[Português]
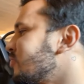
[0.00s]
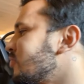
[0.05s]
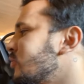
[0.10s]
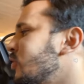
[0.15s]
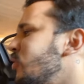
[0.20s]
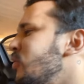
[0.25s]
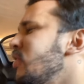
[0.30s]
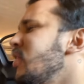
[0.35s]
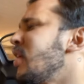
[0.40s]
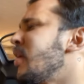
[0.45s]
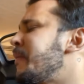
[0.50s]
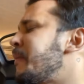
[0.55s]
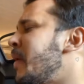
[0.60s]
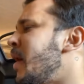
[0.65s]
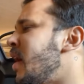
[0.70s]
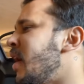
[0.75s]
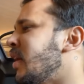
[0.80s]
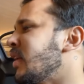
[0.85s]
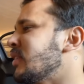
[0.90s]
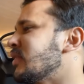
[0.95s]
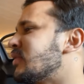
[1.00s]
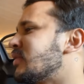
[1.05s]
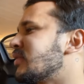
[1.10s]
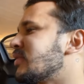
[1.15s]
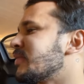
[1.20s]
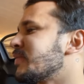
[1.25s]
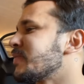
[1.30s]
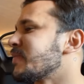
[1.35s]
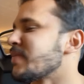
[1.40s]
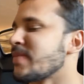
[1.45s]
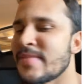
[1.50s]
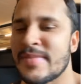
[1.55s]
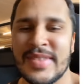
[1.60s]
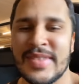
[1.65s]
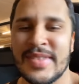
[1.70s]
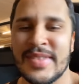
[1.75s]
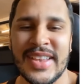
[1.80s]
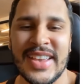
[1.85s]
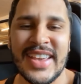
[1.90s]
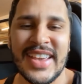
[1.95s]
Ô, rapaz.
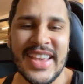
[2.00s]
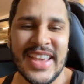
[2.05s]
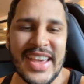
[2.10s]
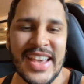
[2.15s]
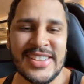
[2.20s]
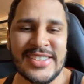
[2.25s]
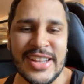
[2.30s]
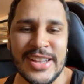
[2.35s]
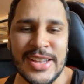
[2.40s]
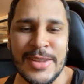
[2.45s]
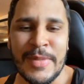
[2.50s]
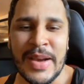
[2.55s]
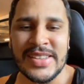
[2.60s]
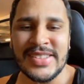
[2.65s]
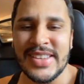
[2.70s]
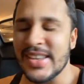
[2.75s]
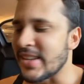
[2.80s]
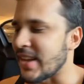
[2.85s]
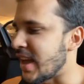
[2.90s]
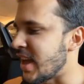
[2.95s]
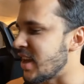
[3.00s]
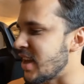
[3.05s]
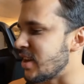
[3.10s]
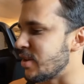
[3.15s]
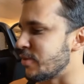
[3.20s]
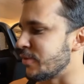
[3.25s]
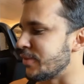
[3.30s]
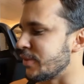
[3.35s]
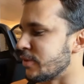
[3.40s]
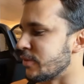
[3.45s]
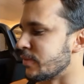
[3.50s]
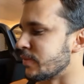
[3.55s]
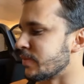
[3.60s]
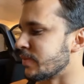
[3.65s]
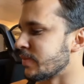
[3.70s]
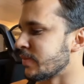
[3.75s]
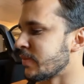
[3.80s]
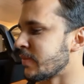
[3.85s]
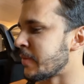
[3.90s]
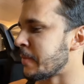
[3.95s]
Ei, gente, é mas que... que carrão, viu? Eu só
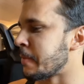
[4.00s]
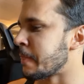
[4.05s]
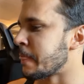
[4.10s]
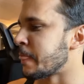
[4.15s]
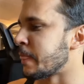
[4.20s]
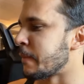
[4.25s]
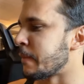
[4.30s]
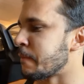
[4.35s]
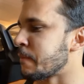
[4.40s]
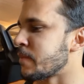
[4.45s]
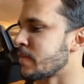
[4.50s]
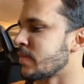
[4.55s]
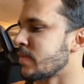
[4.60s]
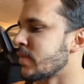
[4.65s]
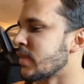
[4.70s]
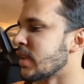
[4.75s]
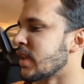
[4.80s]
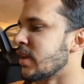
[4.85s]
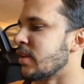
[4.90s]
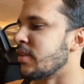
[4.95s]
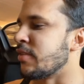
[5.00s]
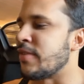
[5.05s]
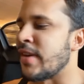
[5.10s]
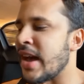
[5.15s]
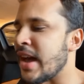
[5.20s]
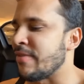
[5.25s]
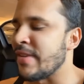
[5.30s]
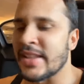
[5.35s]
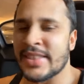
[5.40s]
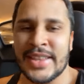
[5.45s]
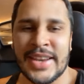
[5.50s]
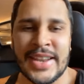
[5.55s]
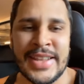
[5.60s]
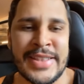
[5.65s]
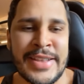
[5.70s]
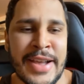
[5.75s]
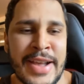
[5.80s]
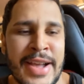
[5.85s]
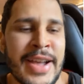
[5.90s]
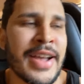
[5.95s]
não sei como é que bota na ré. Vá, vá
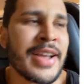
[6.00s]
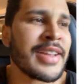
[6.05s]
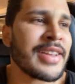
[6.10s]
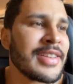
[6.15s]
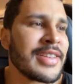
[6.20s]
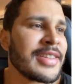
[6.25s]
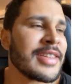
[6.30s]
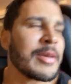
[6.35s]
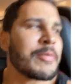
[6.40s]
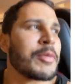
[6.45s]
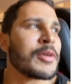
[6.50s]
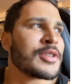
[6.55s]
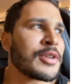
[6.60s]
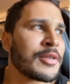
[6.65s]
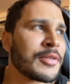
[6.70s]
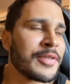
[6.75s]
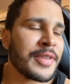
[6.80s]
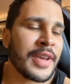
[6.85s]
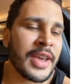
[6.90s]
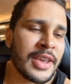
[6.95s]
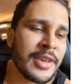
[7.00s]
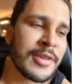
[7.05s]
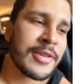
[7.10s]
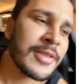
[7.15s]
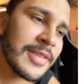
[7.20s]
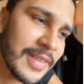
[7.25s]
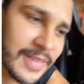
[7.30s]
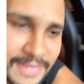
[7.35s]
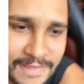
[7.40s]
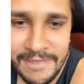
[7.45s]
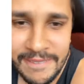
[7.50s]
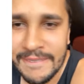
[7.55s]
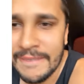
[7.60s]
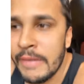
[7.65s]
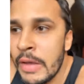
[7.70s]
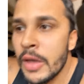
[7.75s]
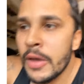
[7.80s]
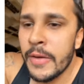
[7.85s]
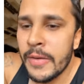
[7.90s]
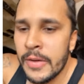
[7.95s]
treinar. Depois eu venho...
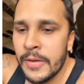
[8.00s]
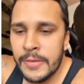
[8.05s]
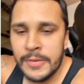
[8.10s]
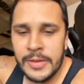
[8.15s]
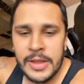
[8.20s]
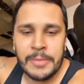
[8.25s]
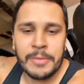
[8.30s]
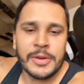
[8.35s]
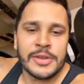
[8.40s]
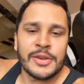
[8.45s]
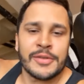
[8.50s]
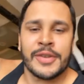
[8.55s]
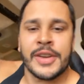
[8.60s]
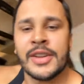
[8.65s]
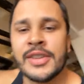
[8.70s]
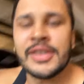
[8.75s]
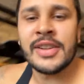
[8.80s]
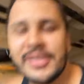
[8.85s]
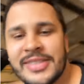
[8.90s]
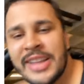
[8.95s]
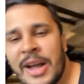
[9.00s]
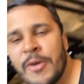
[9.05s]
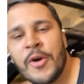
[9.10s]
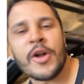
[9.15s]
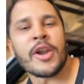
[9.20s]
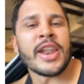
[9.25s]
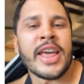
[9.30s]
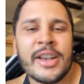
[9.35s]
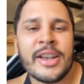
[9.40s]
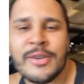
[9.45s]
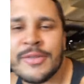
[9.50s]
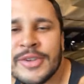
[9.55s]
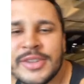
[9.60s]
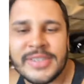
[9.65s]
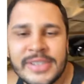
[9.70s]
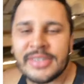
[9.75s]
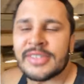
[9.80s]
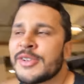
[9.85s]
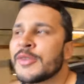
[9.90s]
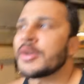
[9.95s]
Depois eu venho dar um rolê com
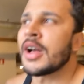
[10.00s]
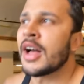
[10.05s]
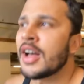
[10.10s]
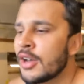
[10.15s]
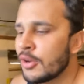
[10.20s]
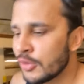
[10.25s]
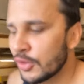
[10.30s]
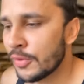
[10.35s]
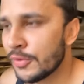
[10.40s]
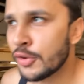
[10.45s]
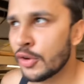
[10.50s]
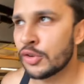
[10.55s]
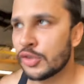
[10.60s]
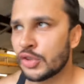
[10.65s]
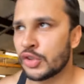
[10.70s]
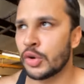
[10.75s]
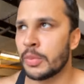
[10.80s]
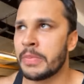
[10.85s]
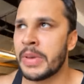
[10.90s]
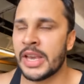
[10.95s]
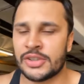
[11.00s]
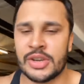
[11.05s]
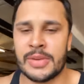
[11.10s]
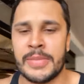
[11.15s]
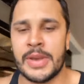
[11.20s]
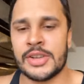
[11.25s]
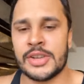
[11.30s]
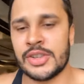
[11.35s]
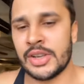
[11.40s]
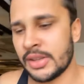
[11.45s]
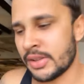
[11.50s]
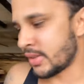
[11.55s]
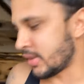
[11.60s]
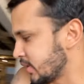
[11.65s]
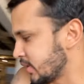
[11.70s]
você no seu carrão novo, porque eu não sou besta, minha gente.